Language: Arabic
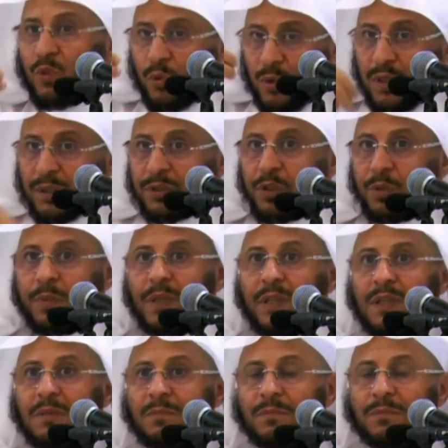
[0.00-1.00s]
يقول يطلب
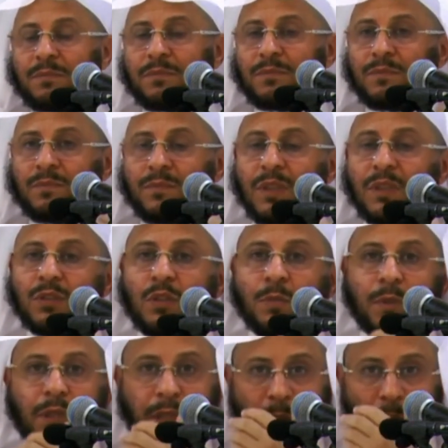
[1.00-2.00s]
العلم
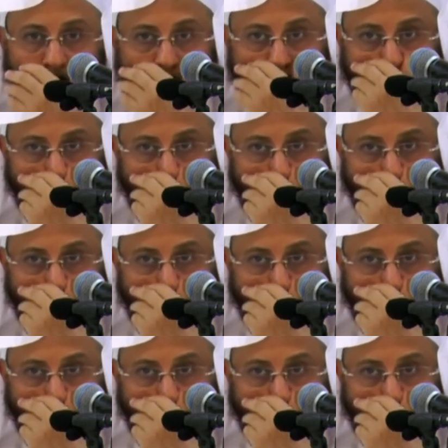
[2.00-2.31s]
يطلب العلم